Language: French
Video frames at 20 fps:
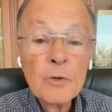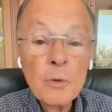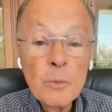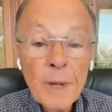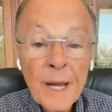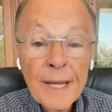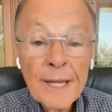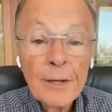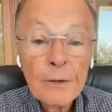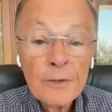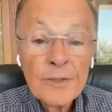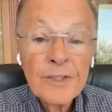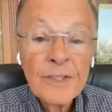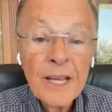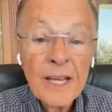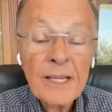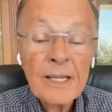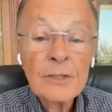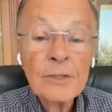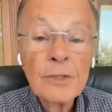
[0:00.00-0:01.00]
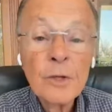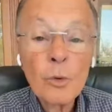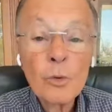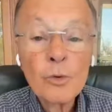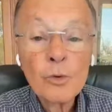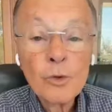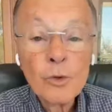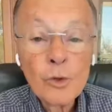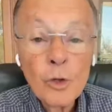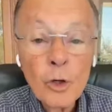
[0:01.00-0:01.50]
Mais comment
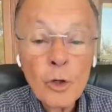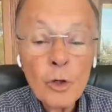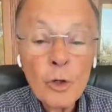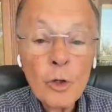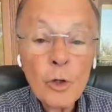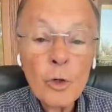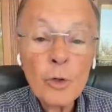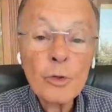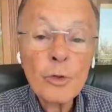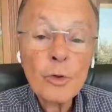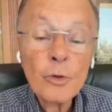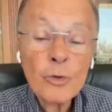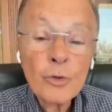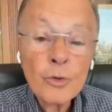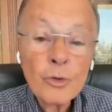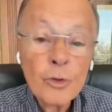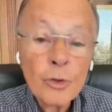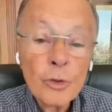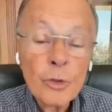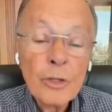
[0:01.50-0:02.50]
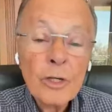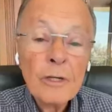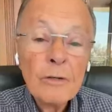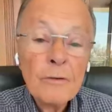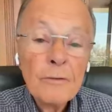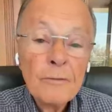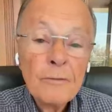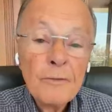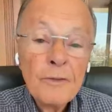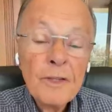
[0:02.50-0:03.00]
puis-je savoir si je
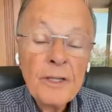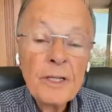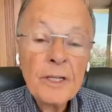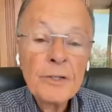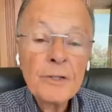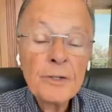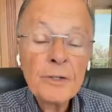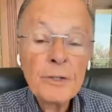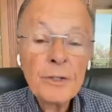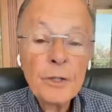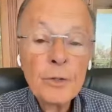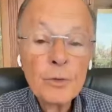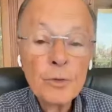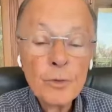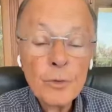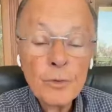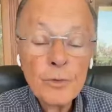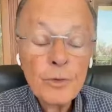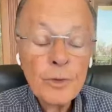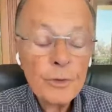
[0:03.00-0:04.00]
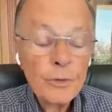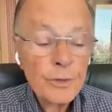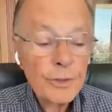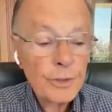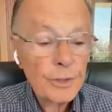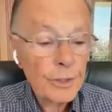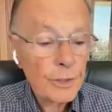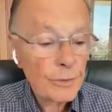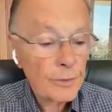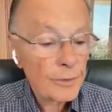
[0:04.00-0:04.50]
suis ou non
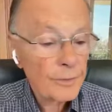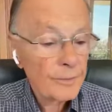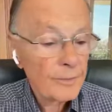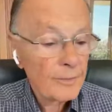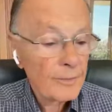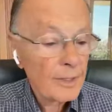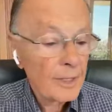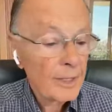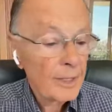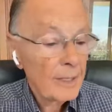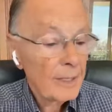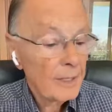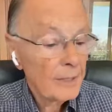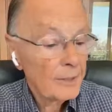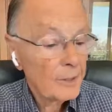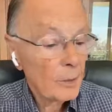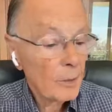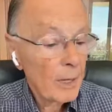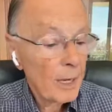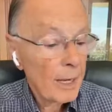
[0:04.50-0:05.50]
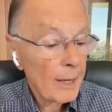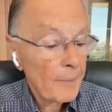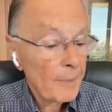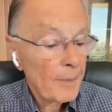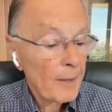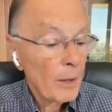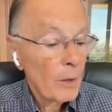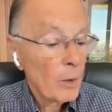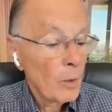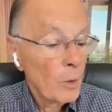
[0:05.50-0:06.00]
enfant de Dieu
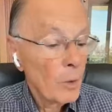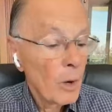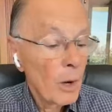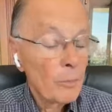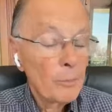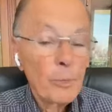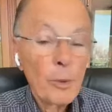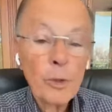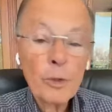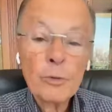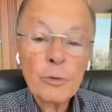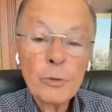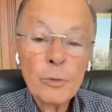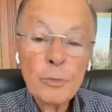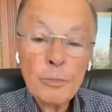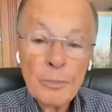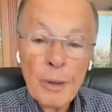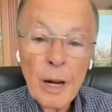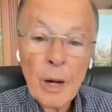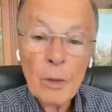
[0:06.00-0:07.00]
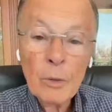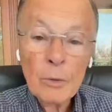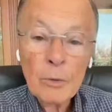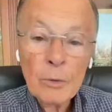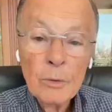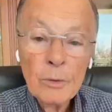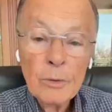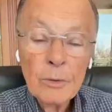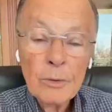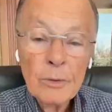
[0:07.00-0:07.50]
Alors, l'apôtre
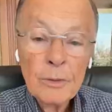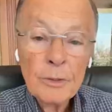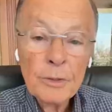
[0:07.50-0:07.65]
Paul,